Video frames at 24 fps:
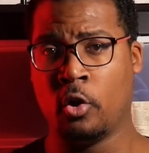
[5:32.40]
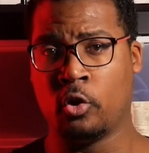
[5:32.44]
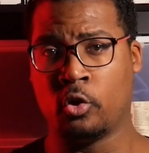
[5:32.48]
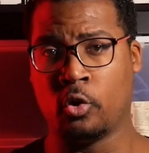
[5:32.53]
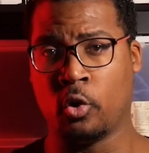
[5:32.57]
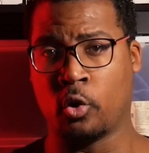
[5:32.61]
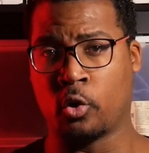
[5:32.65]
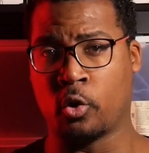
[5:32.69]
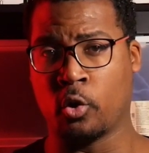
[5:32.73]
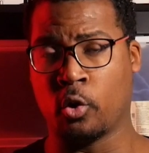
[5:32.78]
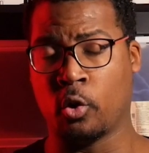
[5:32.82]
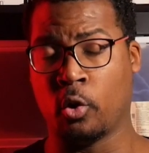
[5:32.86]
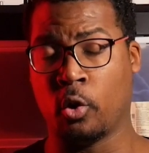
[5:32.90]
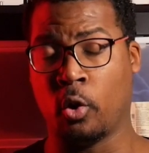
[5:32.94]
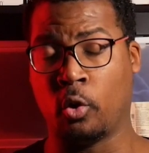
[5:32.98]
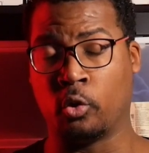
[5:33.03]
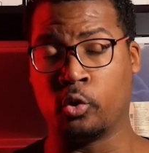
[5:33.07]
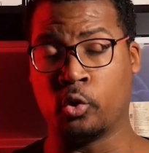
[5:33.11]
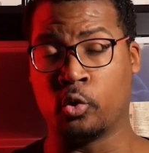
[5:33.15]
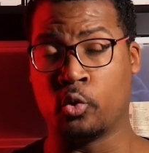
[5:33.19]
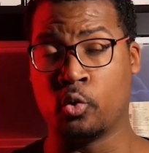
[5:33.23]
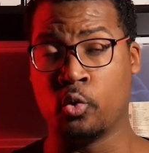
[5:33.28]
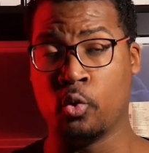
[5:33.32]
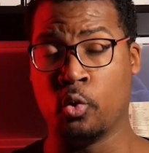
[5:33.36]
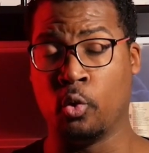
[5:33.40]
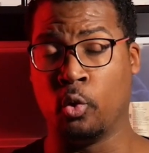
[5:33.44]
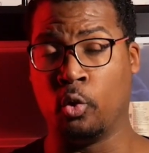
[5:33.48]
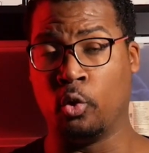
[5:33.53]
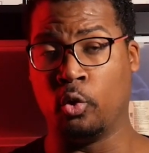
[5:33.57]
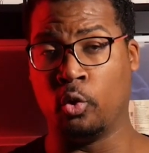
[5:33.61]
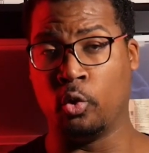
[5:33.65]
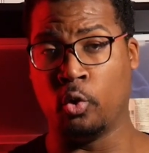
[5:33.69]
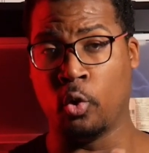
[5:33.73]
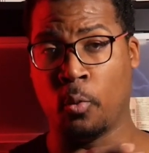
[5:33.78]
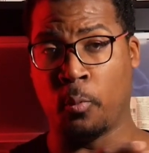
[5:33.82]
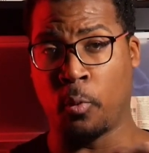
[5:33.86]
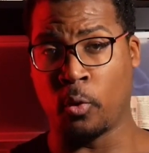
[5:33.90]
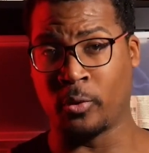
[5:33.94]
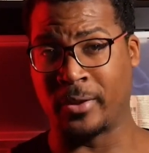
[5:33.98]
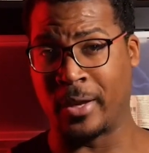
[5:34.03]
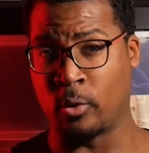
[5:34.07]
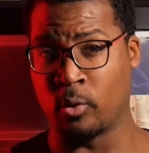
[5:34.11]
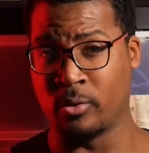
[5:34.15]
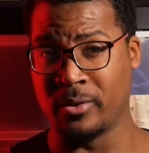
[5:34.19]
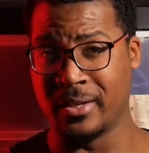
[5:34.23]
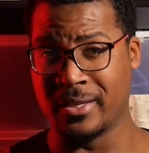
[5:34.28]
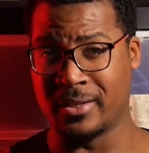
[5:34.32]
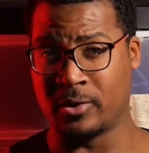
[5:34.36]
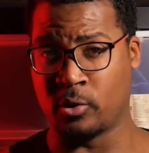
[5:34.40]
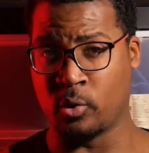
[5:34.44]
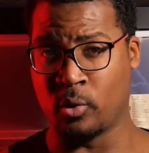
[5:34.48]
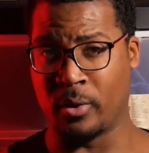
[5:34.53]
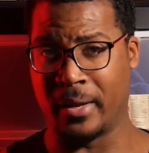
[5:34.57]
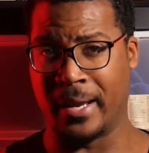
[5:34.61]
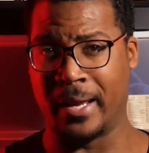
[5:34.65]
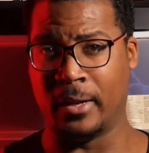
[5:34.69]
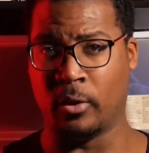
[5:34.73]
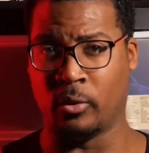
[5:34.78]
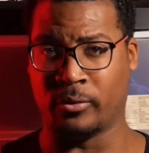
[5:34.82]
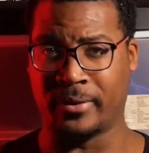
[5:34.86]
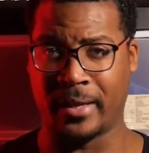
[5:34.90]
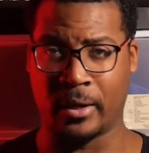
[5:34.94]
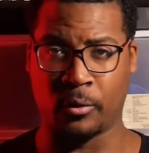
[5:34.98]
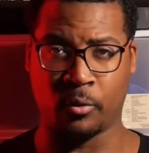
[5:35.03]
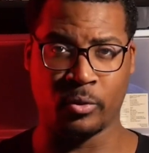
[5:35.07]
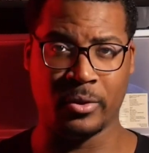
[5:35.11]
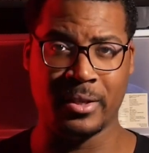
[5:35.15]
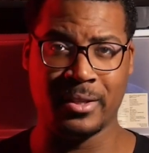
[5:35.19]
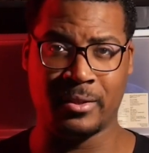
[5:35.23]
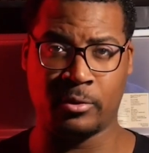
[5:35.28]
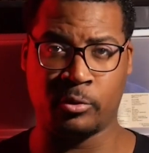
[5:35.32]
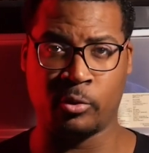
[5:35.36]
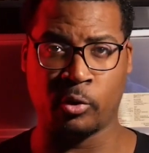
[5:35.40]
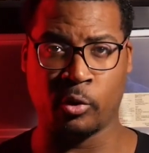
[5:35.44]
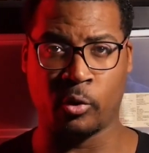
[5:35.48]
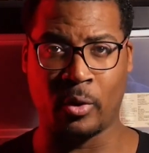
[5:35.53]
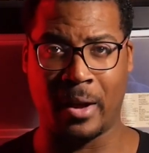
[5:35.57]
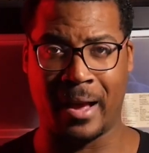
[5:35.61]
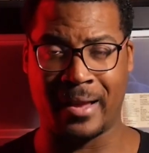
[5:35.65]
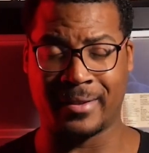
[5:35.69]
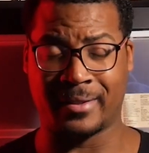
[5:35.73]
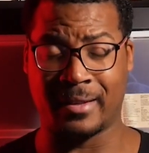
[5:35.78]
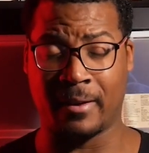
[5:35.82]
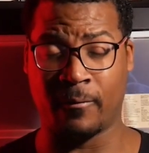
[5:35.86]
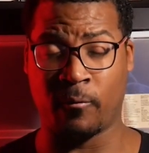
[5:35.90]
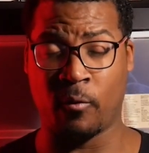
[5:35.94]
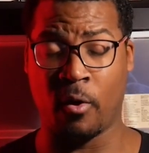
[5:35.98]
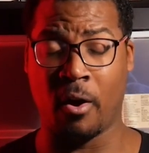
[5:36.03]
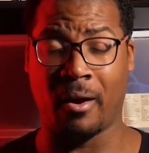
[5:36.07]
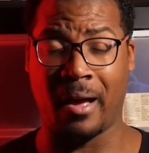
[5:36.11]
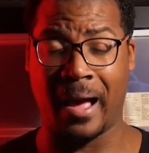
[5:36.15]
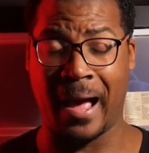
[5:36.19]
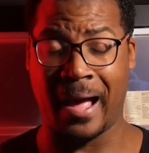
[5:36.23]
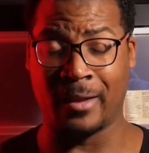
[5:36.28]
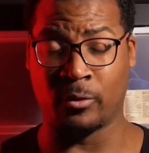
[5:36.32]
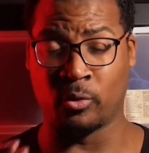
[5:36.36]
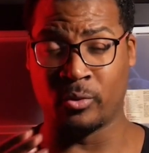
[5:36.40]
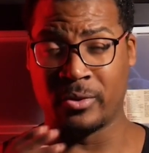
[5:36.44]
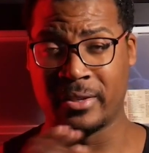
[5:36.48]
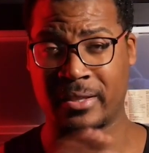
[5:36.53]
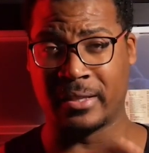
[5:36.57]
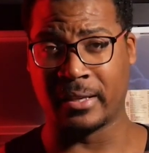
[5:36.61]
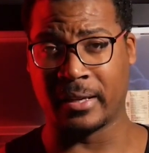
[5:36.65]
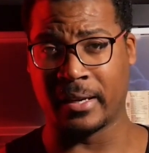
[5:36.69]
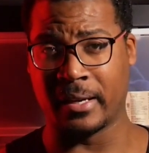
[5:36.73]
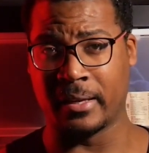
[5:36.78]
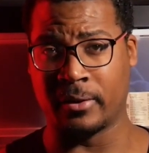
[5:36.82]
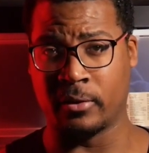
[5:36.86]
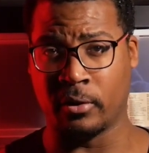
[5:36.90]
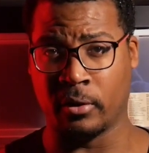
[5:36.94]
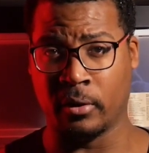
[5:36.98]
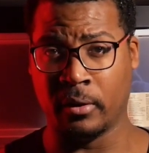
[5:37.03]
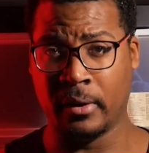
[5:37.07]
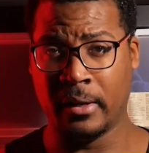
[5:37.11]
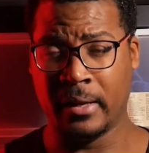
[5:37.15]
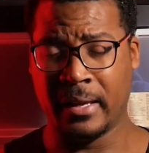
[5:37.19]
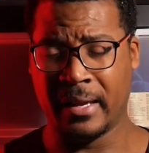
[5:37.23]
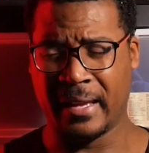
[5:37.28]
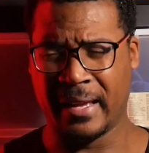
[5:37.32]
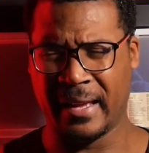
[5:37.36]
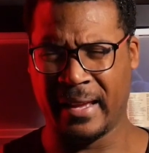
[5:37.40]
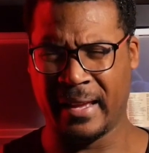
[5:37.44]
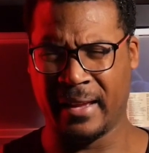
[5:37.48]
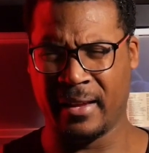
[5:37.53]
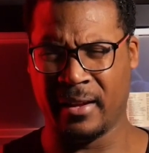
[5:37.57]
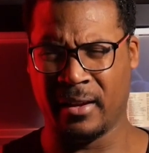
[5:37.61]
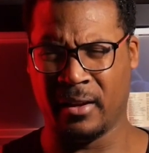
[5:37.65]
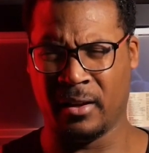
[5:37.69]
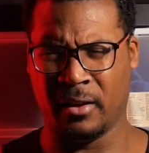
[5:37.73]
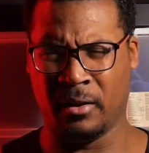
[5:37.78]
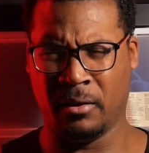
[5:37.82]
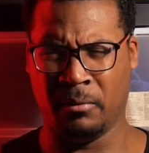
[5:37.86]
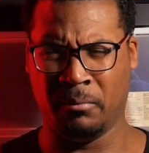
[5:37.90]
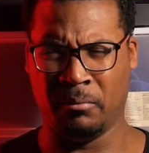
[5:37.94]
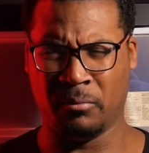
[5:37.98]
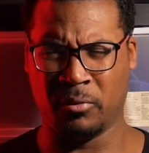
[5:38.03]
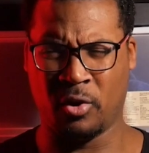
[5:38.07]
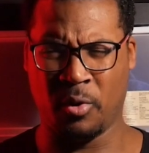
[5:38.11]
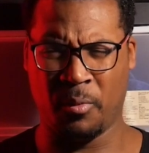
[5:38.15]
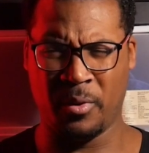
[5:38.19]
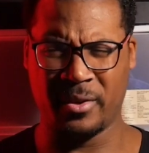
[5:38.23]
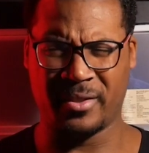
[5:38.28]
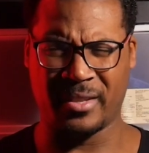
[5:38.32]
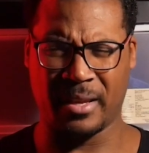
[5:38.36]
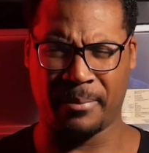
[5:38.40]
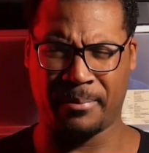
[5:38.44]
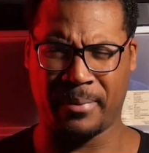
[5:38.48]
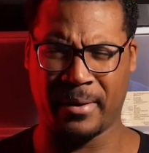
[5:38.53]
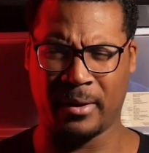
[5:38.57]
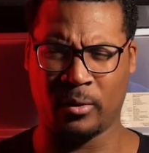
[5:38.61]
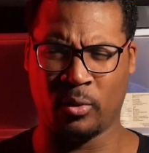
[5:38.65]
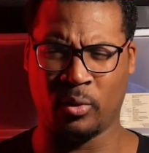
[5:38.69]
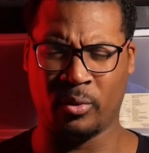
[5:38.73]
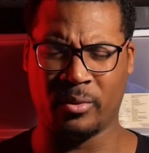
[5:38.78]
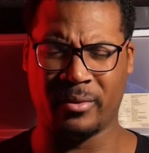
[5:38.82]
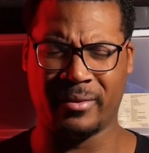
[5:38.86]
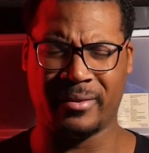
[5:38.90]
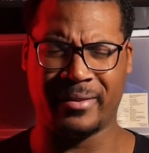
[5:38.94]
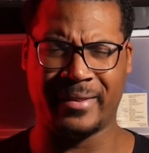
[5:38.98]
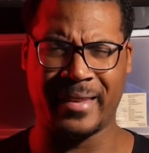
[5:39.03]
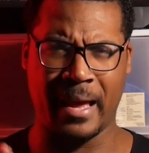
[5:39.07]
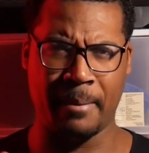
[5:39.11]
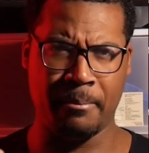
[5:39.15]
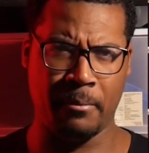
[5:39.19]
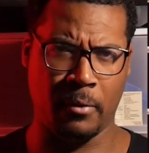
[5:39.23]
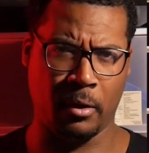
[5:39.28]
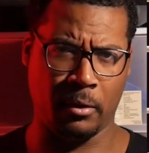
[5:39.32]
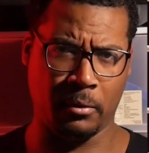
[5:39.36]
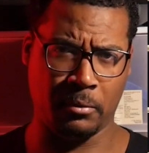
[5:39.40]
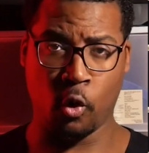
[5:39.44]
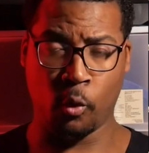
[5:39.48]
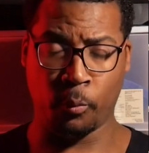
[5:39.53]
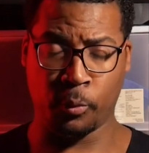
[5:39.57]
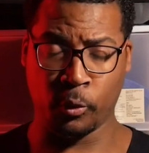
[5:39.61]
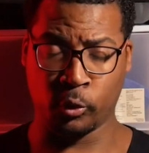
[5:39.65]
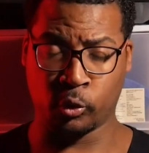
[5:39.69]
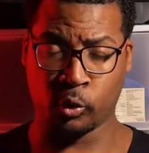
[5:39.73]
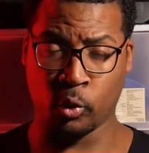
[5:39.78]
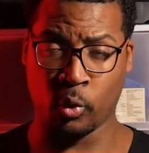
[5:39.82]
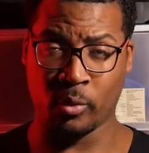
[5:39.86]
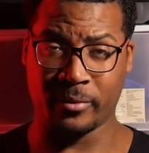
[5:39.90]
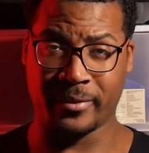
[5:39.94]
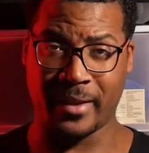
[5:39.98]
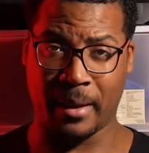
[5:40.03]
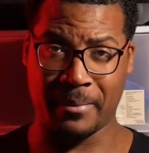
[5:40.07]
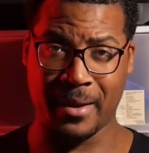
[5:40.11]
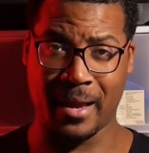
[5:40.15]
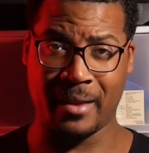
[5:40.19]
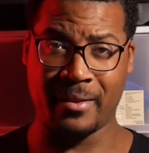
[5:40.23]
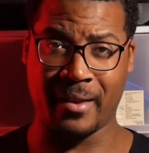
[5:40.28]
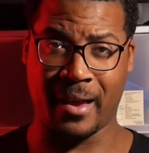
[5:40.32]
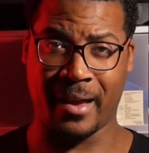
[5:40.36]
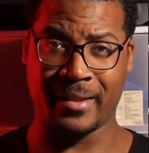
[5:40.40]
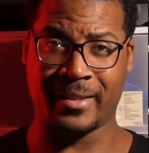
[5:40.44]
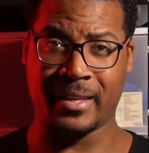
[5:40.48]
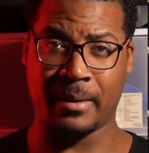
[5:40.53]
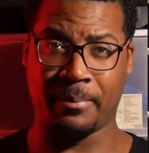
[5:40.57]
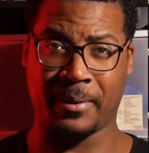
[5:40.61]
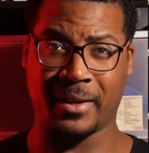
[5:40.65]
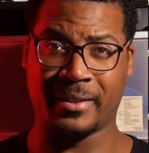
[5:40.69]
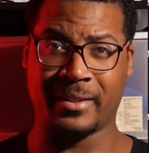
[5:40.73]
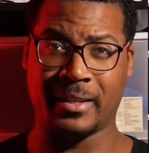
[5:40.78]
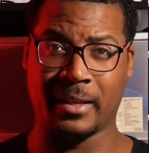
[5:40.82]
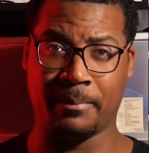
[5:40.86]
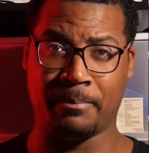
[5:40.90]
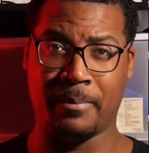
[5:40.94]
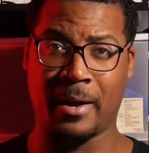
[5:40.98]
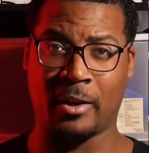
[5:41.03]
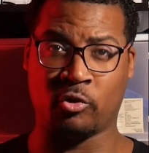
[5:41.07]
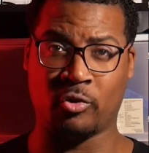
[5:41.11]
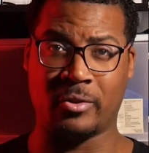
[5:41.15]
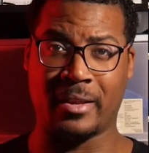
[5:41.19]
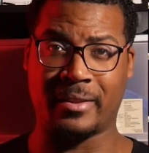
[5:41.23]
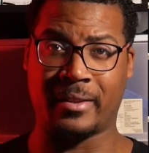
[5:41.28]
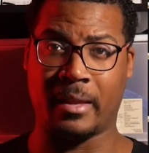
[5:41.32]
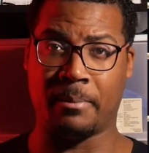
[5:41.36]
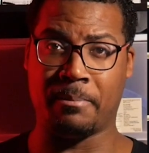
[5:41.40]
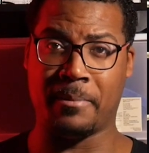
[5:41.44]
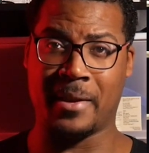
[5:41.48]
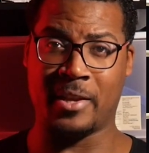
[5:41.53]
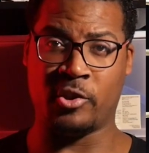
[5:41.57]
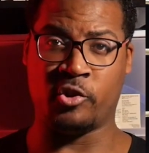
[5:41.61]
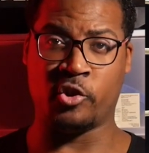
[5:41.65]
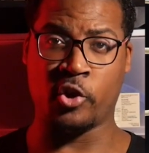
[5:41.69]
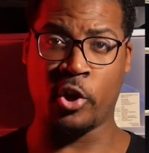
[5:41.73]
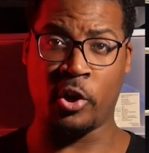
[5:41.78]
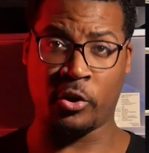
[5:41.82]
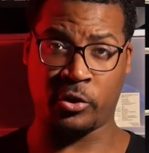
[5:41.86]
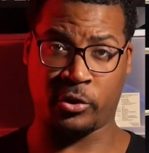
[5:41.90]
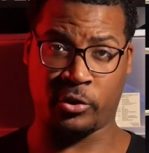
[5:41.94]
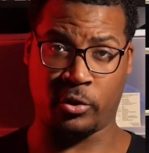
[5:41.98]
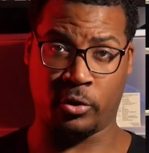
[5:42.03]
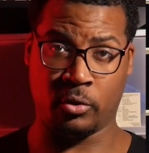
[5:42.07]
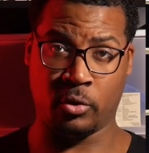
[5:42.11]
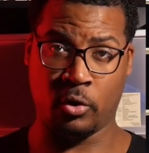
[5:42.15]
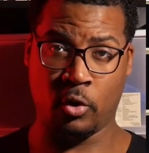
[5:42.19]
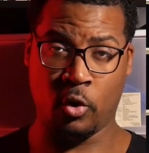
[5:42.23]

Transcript: Donc, euh, du coup, le protagoniste et l'antagoniste, à savoir Adonis Creed et, euh, comment il s'appelle Dame, ou plutôt Damian, interprété par Jonathan Majors.